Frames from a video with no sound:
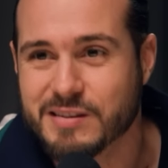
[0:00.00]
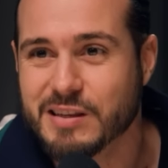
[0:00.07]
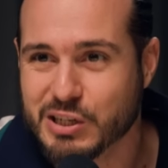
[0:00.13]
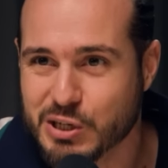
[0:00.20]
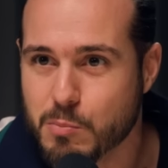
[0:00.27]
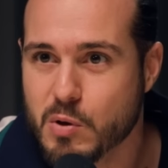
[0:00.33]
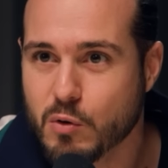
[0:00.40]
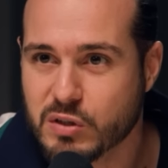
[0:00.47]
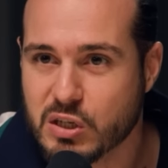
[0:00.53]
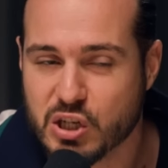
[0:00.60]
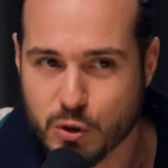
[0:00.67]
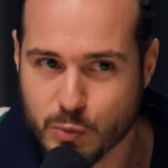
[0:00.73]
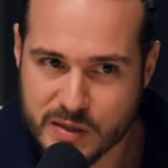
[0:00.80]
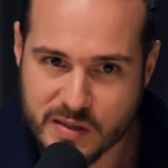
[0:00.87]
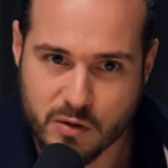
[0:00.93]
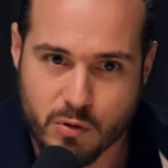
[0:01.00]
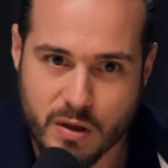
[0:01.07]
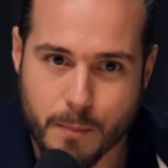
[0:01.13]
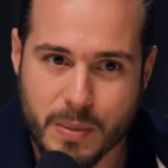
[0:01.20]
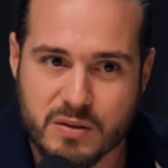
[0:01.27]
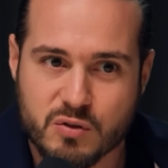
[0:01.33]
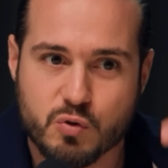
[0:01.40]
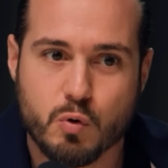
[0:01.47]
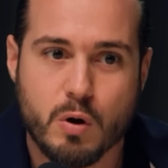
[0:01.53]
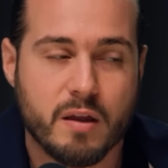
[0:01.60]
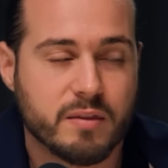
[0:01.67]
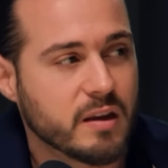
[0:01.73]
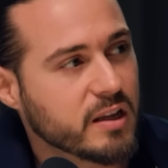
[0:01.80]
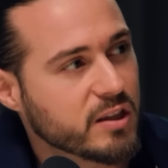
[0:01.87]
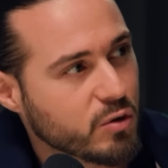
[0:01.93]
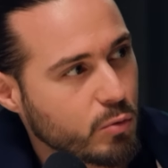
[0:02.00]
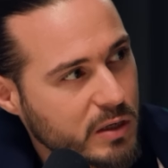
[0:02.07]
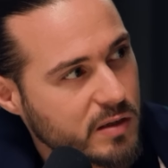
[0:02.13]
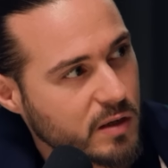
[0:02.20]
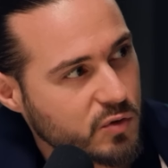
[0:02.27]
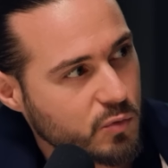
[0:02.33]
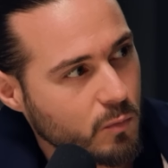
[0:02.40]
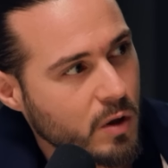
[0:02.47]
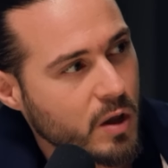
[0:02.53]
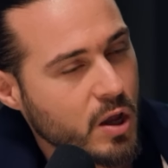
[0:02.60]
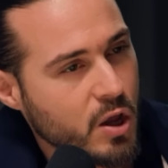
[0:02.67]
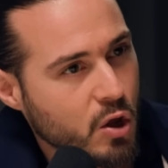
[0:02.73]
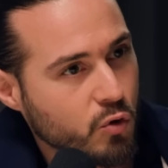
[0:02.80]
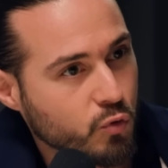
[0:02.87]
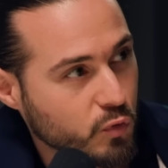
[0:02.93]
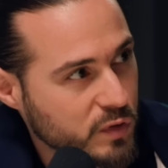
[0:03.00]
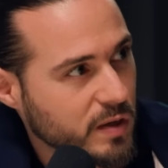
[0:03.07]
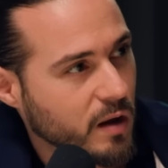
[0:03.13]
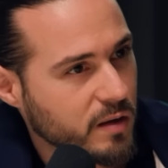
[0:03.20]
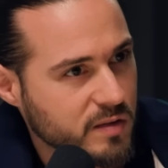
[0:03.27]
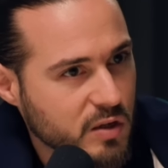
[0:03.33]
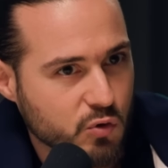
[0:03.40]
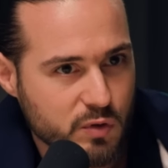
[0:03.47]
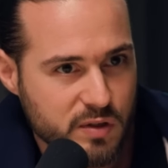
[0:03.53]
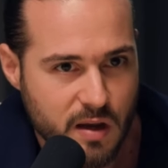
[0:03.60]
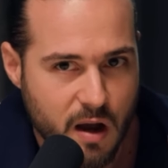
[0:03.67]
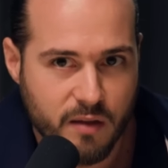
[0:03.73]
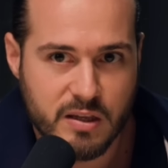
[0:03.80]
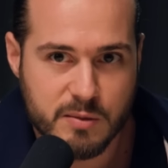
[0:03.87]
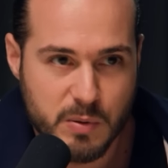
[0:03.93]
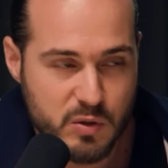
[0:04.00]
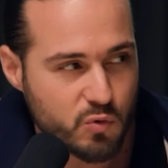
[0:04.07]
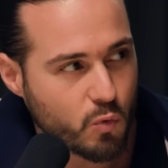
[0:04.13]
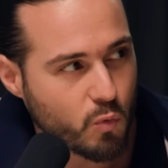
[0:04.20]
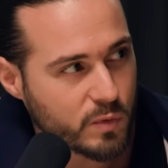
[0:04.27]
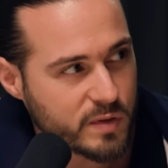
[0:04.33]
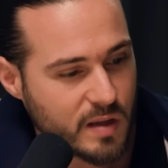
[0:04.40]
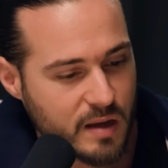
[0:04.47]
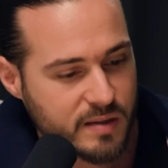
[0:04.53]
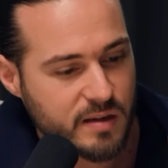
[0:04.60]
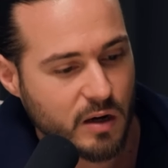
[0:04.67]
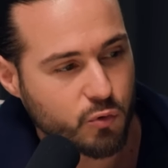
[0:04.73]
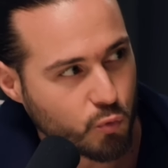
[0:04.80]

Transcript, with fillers: Et c'est ça que j'aime bien aussi chez lui, c'est qu'il n'y a pas de surintellectualisation de ça. C'est juste, il y a un espèce de constat, ça le